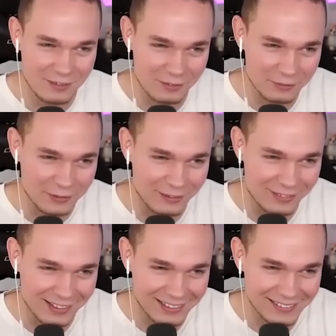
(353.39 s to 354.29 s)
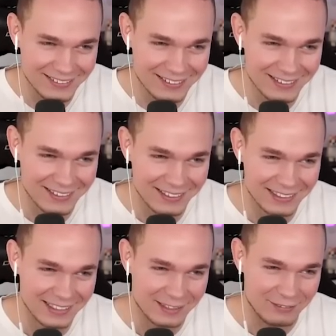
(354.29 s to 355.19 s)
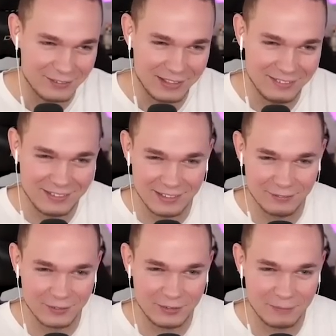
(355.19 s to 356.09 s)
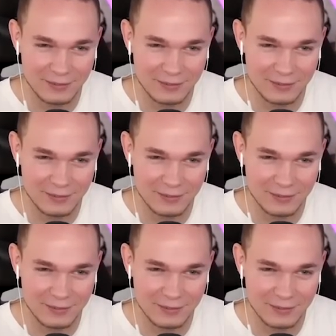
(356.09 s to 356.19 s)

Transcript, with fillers: nicht so viele Sachen. Was denkst du denn, wo ich